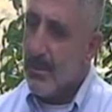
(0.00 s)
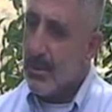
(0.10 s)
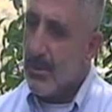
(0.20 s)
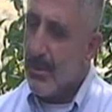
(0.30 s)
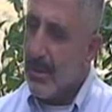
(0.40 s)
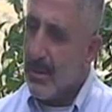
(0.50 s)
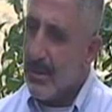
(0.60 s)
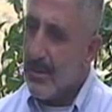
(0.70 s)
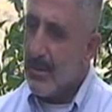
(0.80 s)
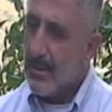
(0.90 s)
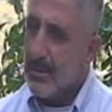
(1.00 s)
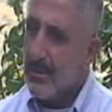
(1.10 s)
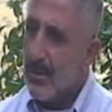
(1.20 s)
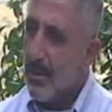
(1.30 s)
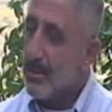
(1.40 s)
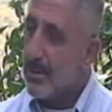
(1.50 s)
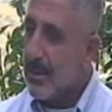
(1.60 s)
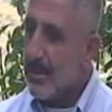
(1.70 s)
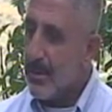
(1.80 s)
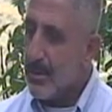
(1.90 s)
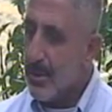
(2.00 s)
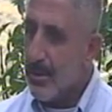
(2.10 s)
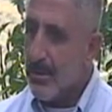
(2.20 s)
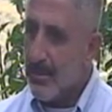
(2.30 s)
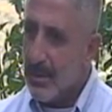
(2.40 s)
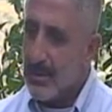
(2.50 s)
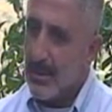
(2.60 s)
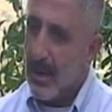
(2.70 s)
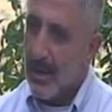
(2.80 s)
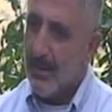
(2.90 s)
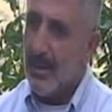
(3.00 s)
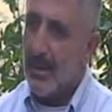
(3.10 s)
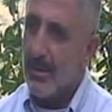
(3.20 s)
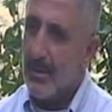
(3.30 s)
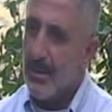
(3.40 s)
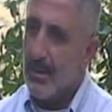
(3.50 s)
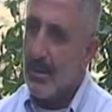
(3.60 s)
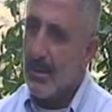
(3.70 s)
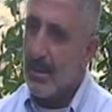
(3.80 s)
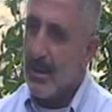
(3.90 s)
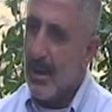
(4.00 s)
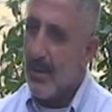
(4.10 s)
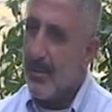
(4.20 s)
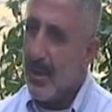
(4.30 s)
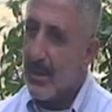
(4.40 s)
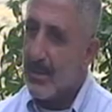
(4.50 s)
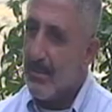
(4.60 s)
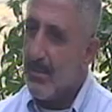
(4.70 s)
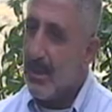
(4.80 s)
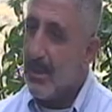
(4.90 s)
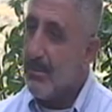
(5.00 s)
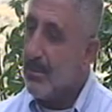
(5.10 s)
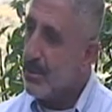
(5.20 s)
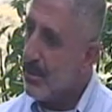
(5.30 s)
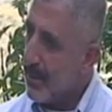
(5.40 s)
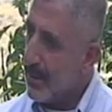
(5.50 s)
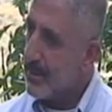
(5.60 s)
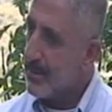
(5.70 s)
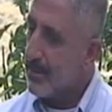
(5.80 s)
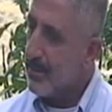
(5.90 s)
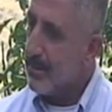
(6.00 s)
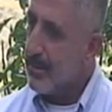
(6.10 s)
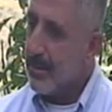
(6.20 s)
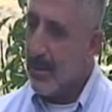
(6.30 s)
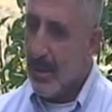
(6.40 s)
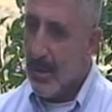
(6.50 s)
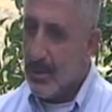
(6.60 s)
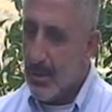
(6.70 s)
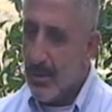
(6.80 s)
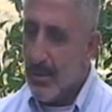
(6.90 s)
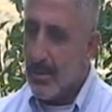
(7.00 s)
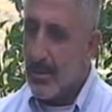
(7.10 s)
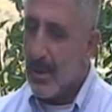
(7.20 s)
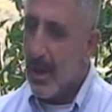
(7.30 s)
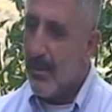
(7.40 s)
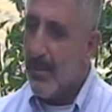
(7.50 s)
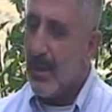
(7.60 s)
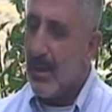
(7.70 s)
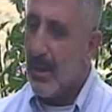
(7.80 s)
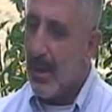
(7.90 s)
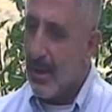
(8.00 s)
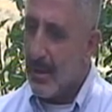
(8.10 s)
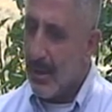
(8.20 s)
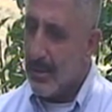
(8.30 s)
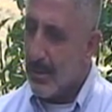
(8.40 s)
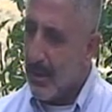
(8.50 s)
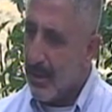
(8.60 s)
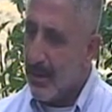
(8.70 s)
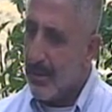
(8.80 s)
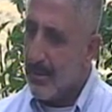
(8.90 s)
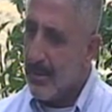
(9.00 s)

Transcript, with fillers: Müslümanlığın özündedir. Çünkü biz Aleviler Kalibela'dan beri Müslümanız. Çünkü Kalibela Allah Teala